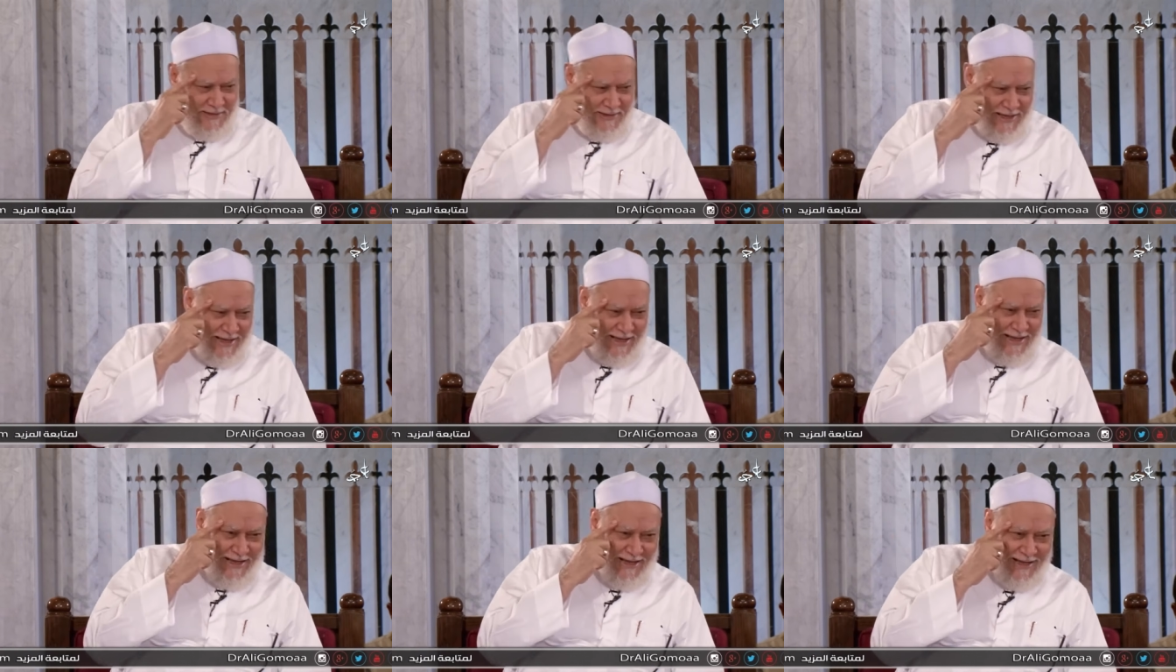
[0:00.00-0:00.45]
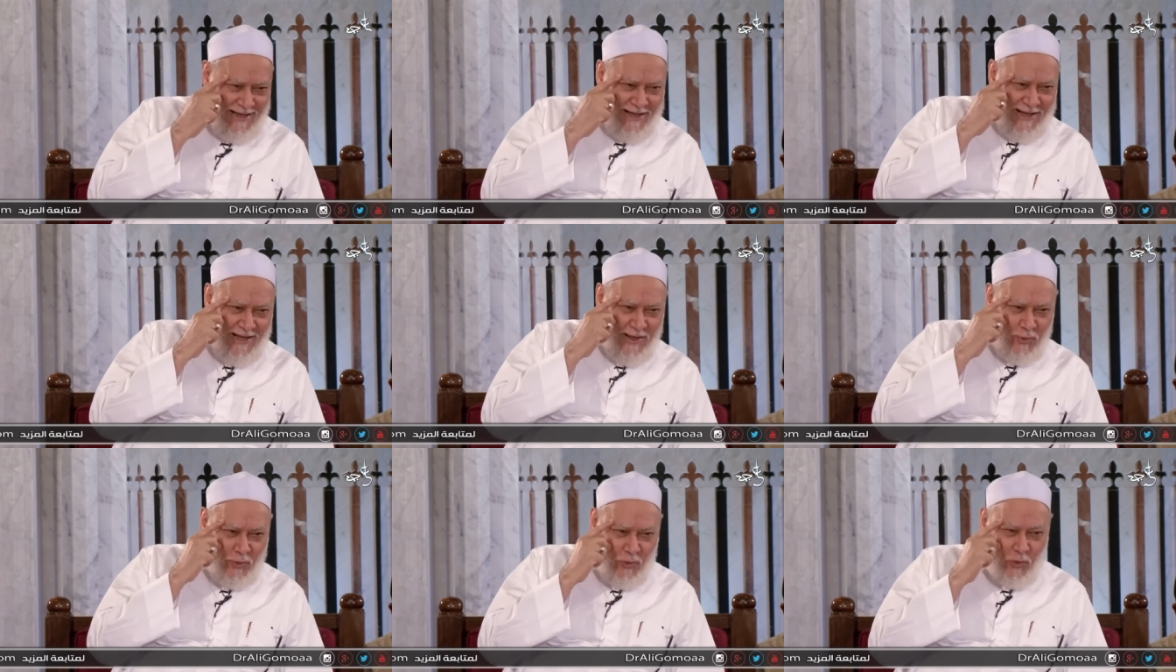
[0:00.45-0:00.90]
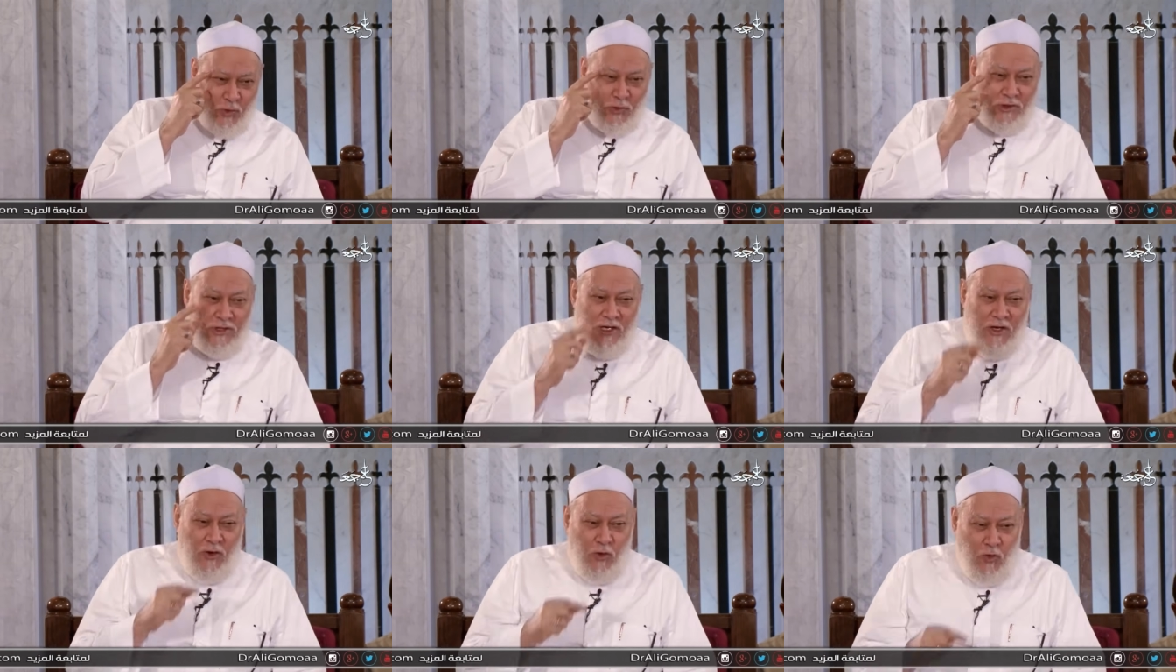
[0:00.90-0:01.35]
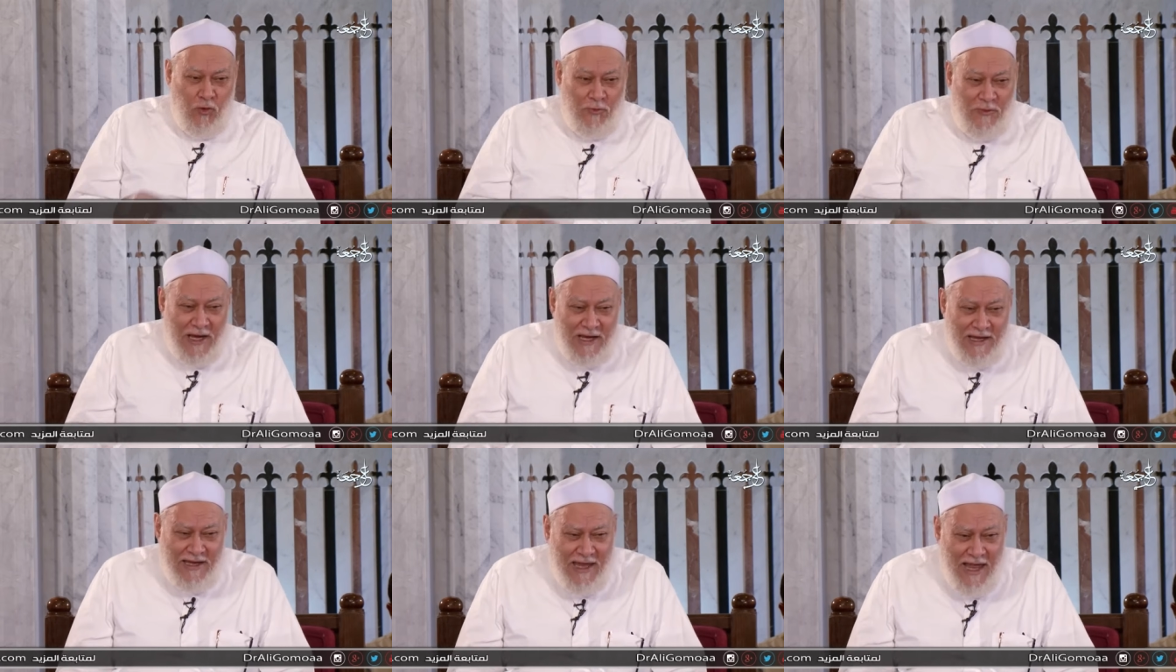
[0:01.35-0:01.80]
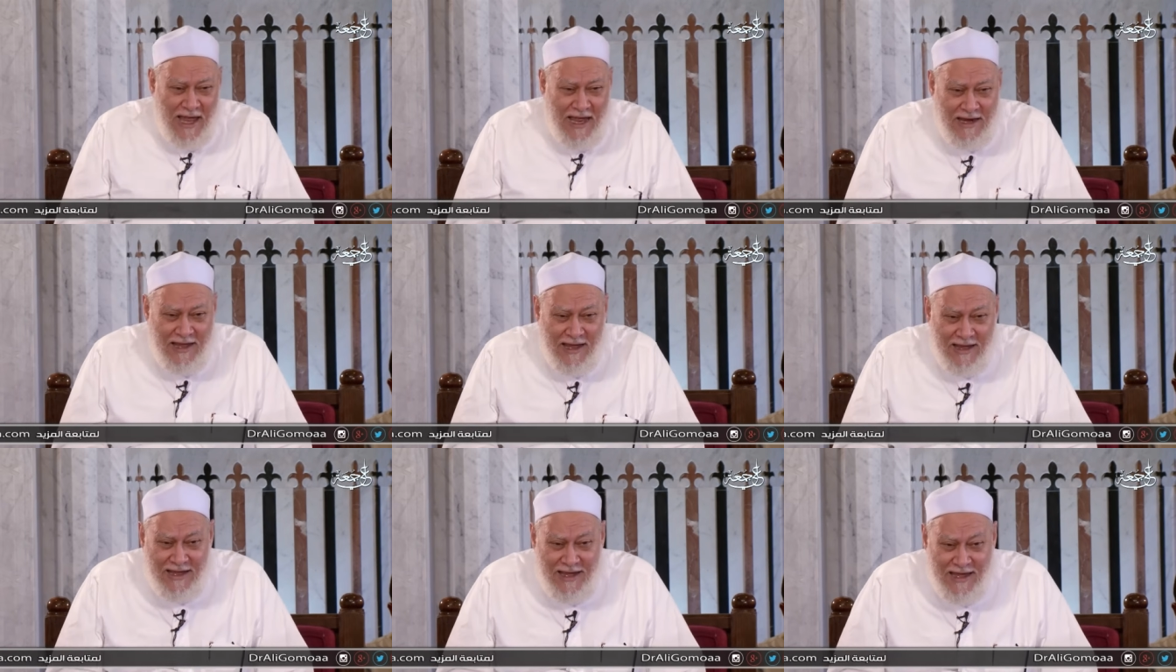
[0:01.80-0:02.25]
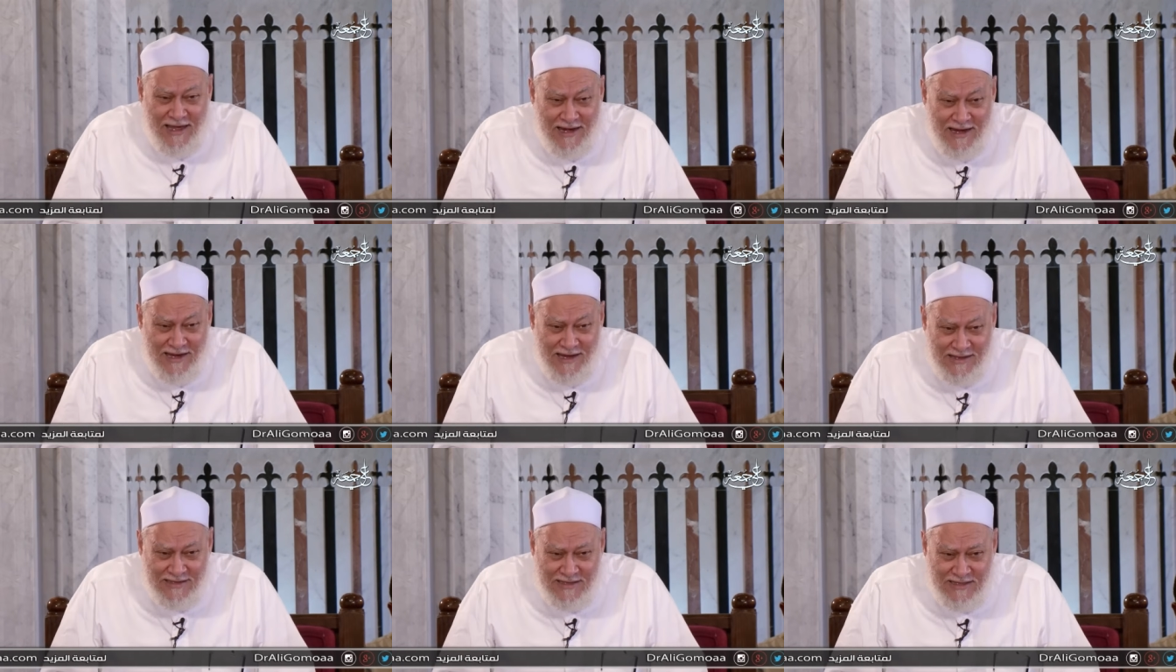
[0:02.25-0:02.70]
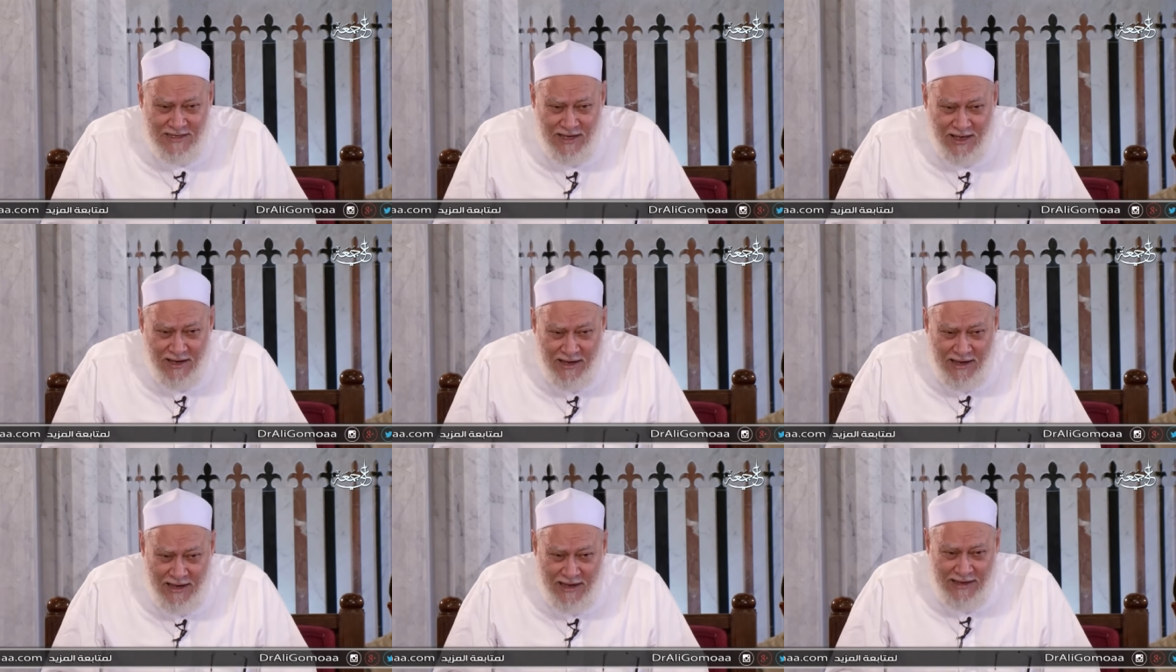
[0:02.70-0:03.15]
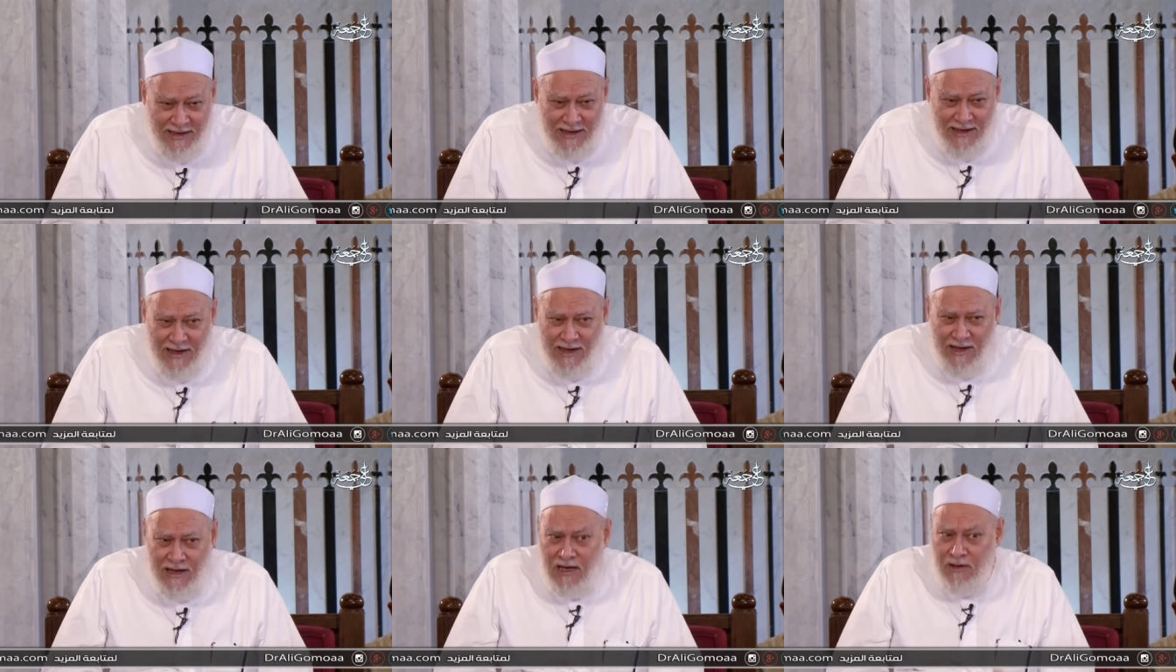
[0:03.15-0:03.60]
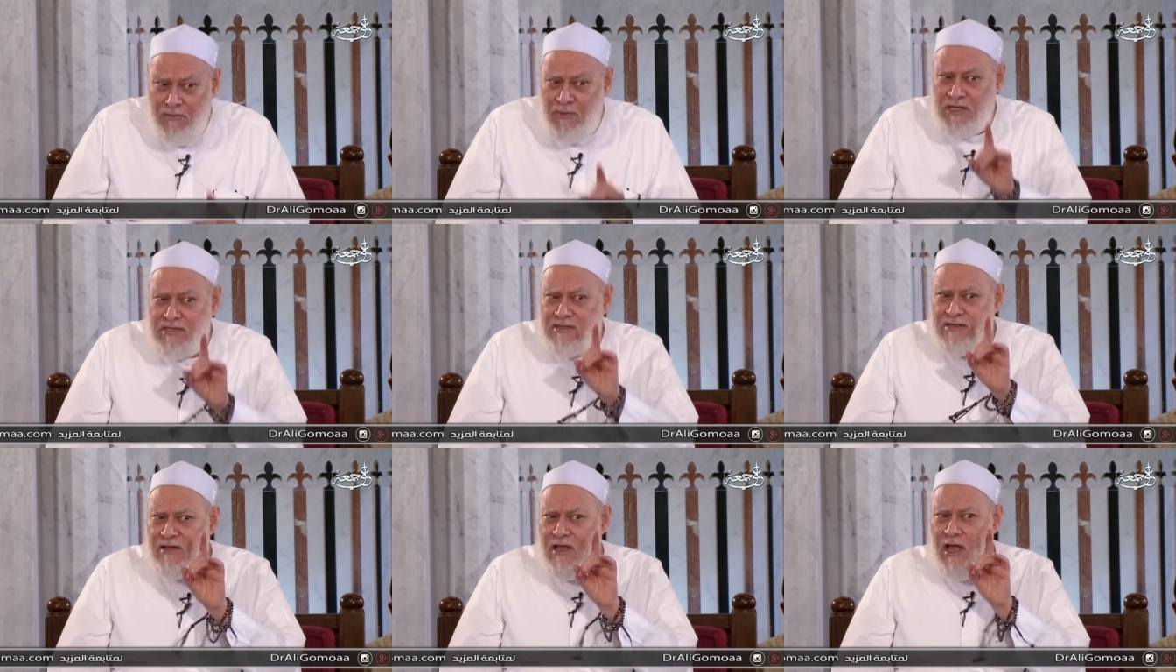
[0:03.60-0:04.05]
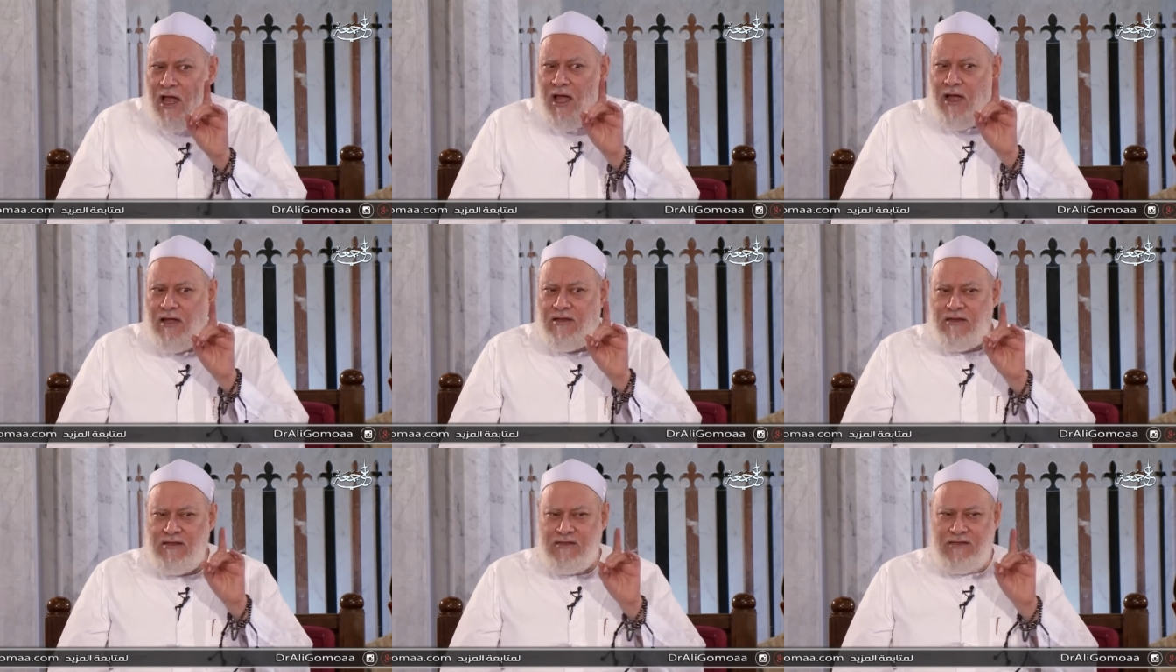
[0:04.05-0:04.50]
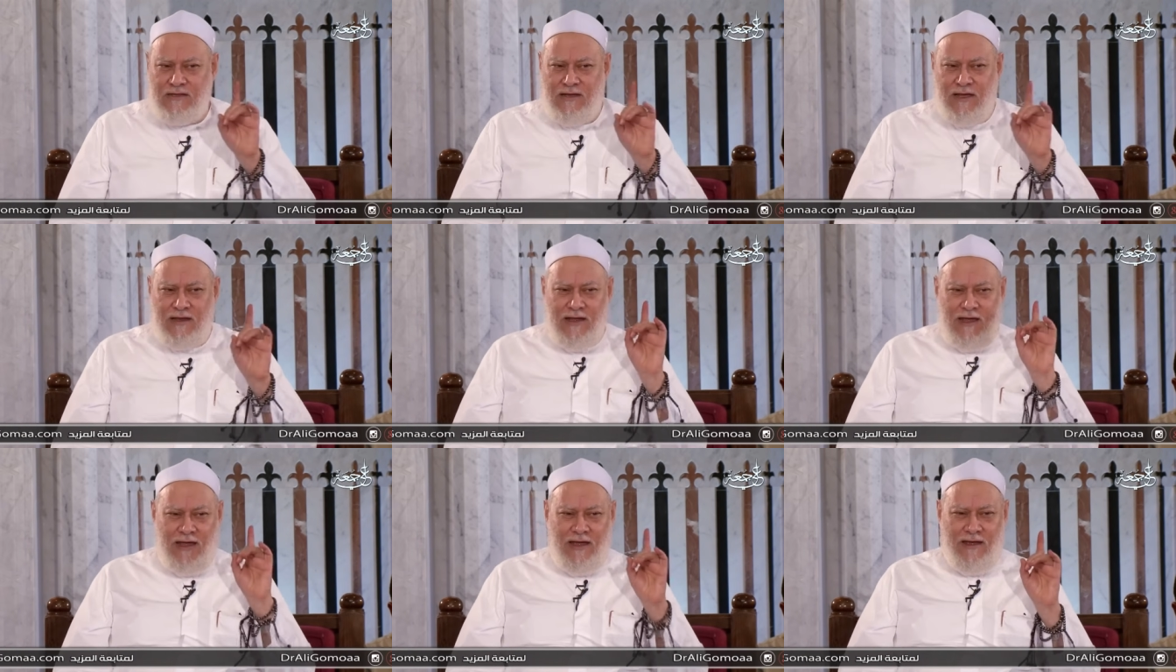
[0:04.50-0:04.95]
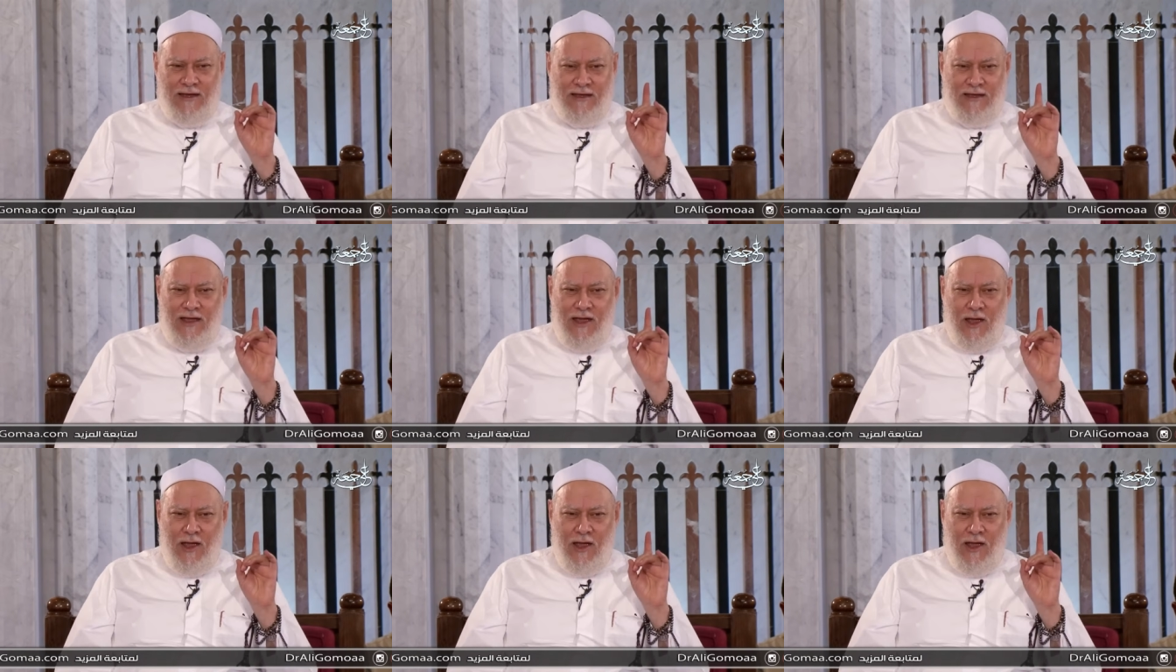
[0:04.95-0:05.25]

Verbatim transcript: ها تطيع من كان خارج الصلاه لمصلحه الصلاه